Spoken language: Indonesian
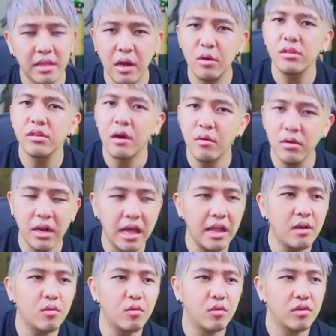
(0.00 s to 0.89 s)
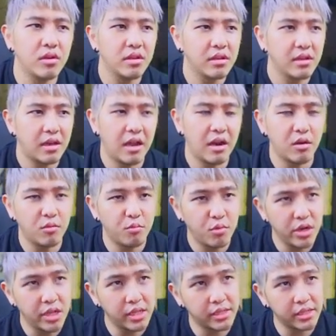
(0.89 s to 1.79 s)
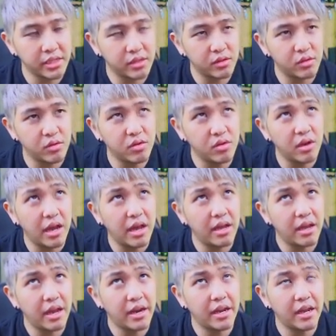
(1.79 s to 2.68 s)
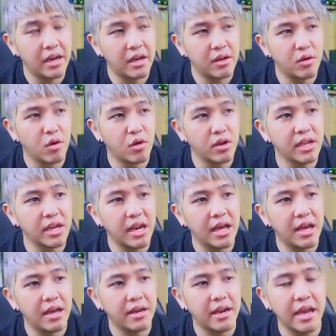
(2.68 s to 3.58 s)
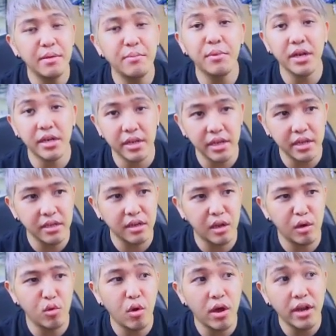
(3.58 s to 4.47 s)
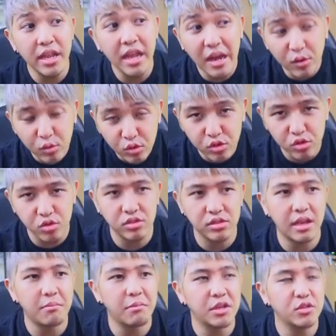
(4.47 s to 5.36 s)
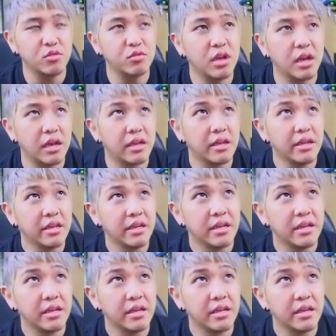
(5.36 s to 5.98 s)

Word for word: tahun-tahun lalu. Kalau build itu ada Gorilla Diamond ya, keluarnya Agustus sama juga.